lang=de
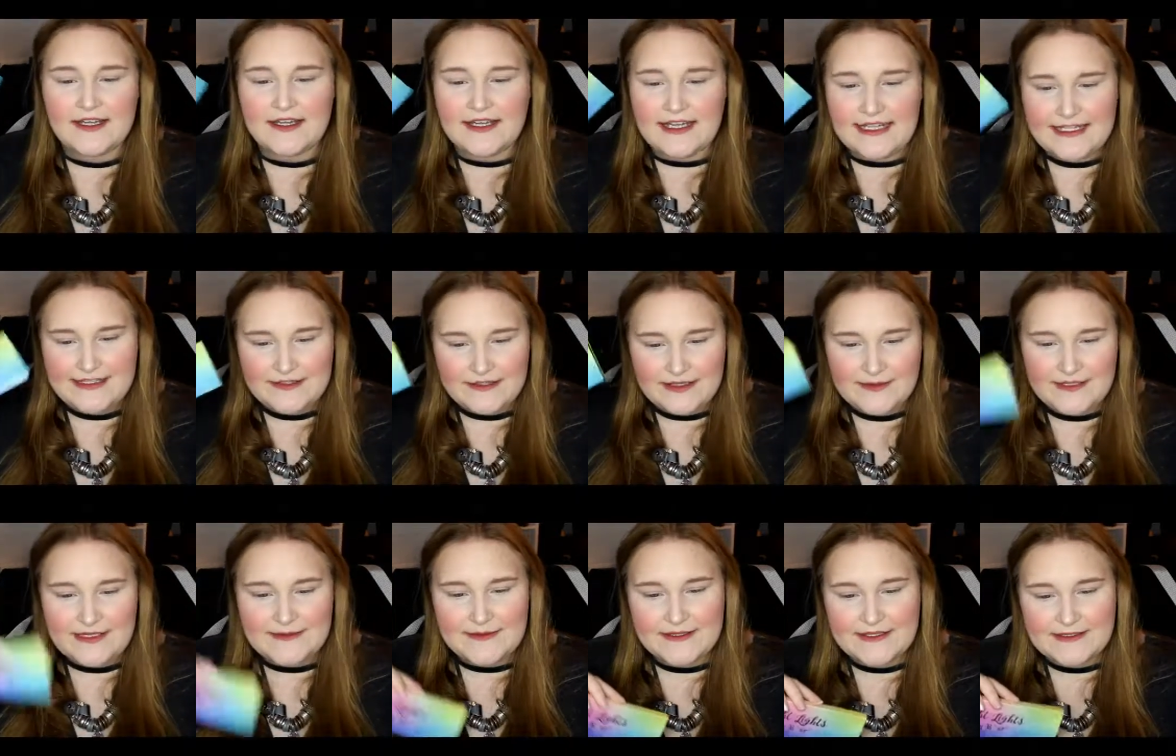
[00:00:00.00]
Also
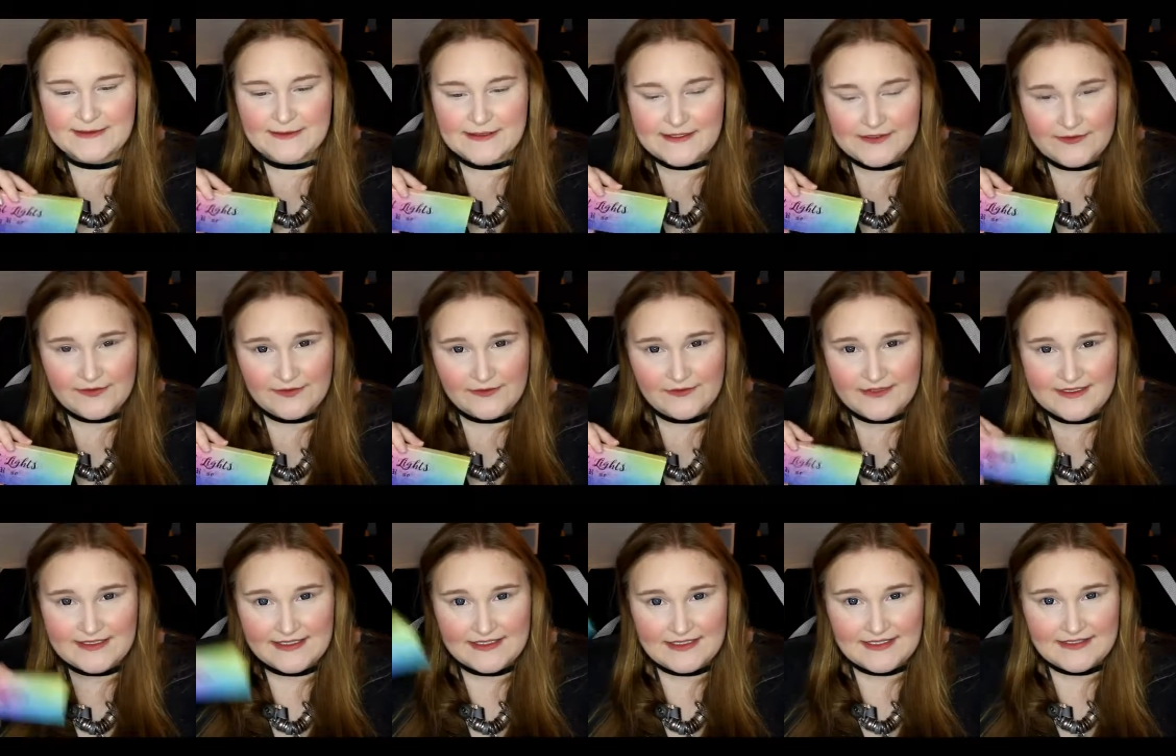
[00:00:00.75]
habe ich 22 Euro
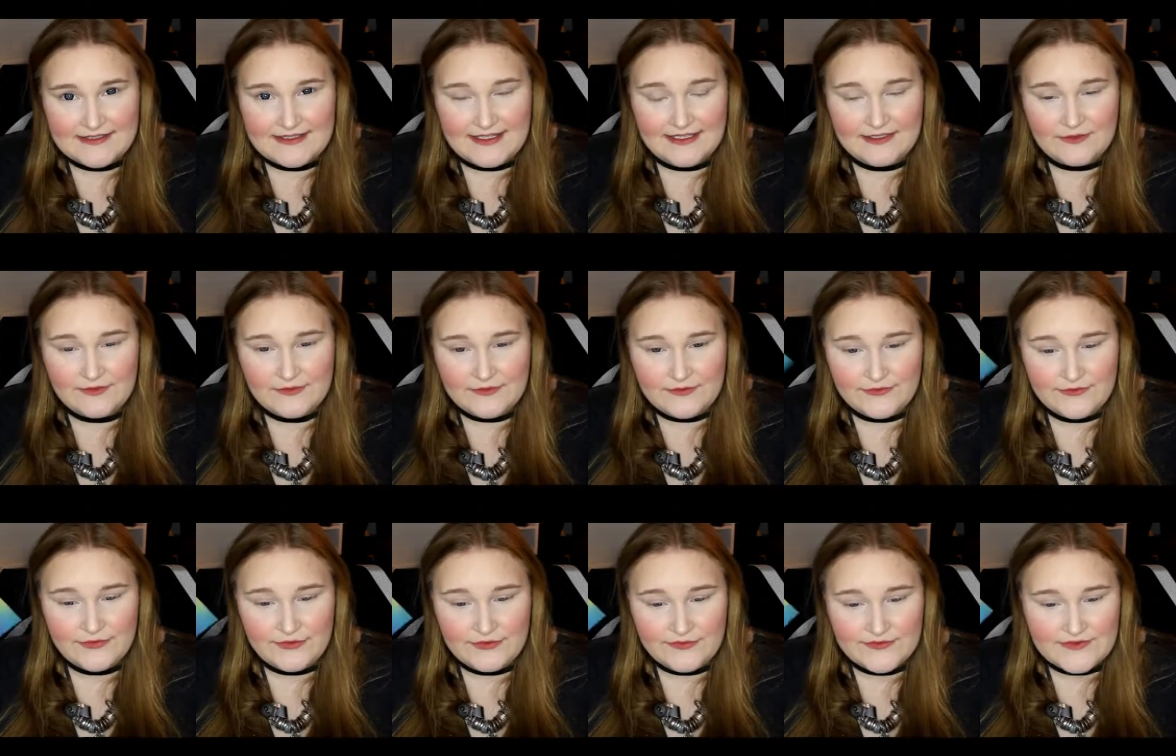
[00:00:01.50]
Versand gezahlt und
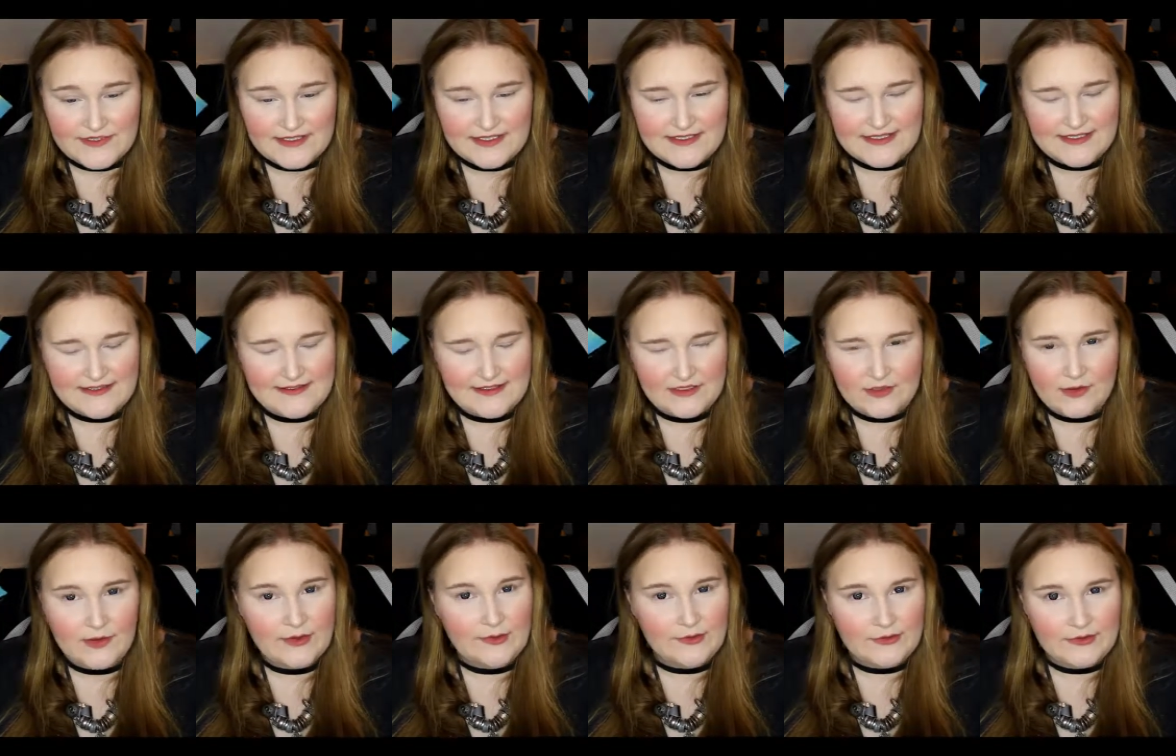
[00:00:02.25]
15, 16
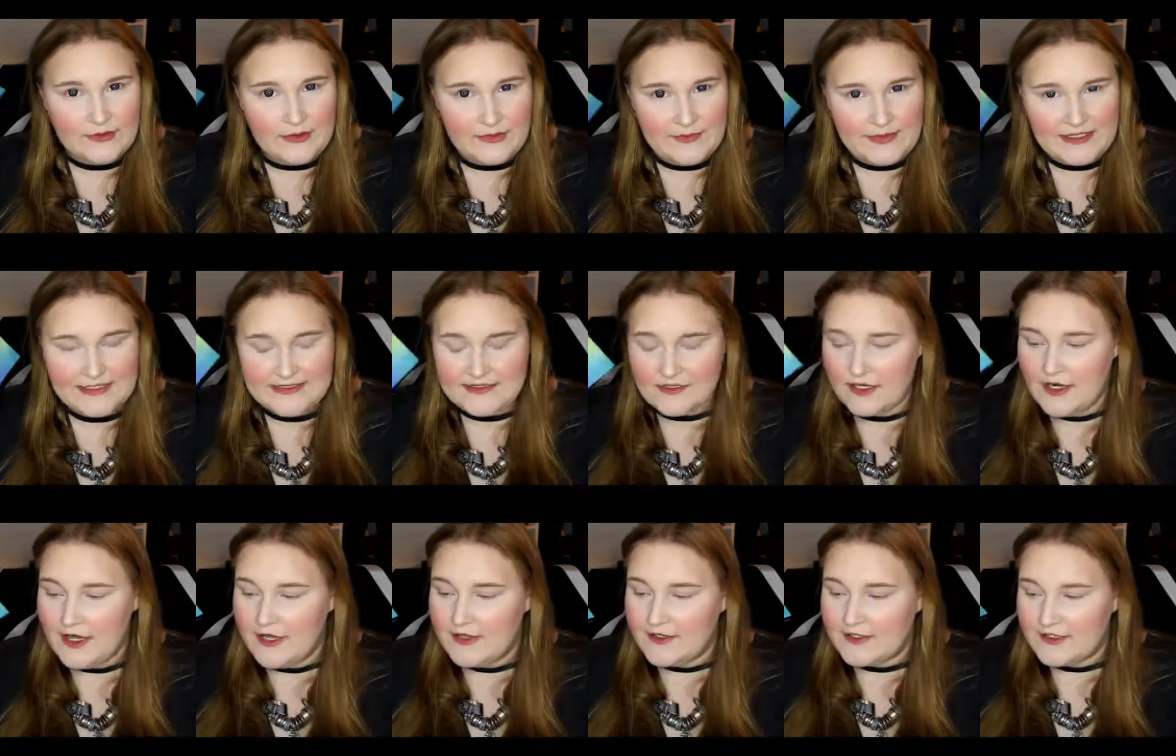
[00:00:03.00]
Euro nochmal
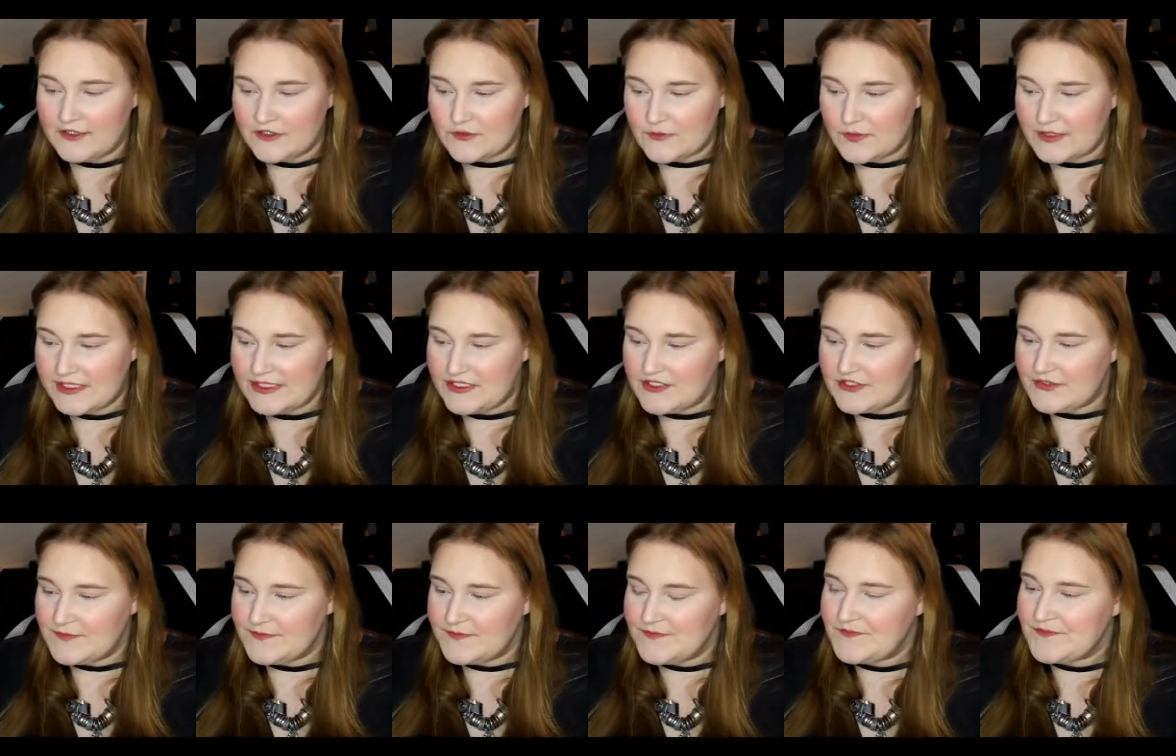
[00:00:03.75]
Zoll.
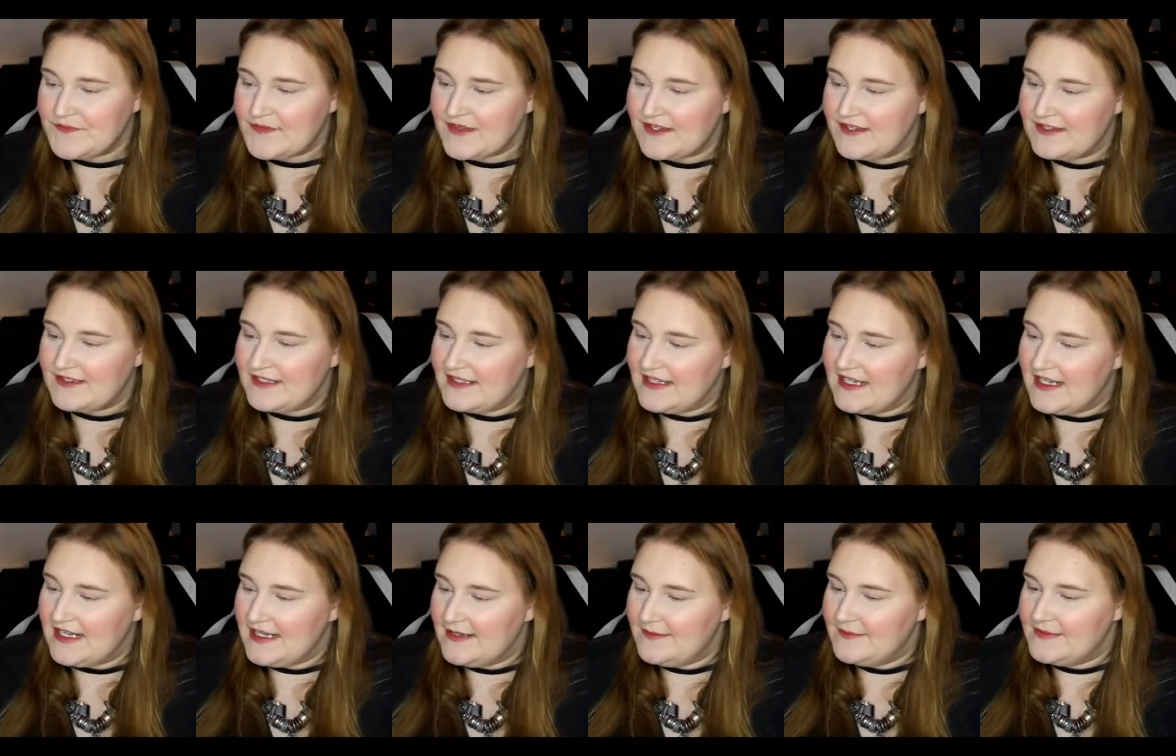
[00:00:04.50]
Sprich, da
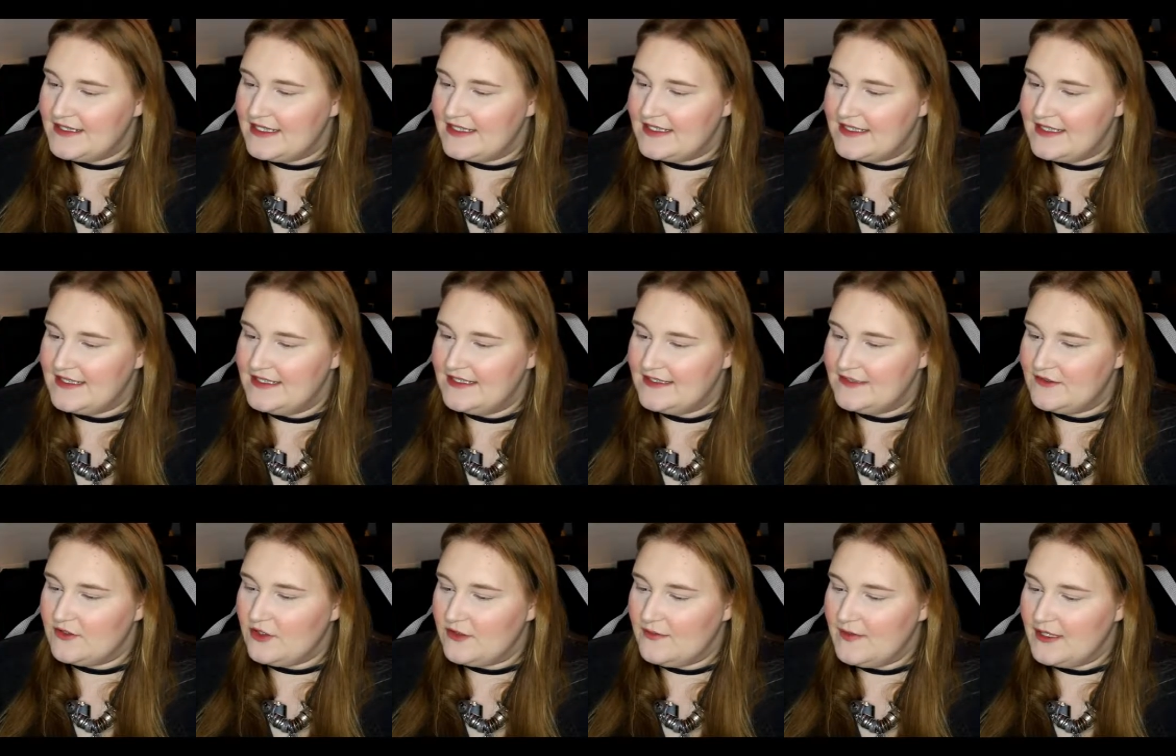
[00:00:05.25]
kamen dann
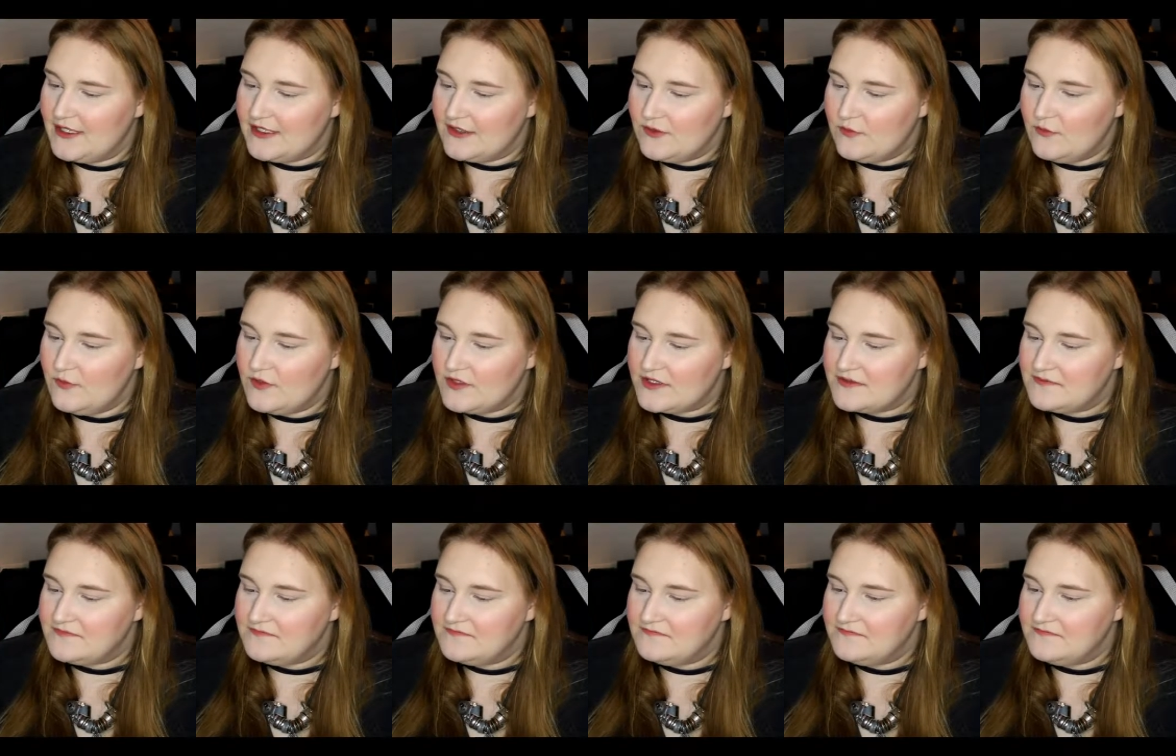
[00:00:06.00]
halt nochmal gut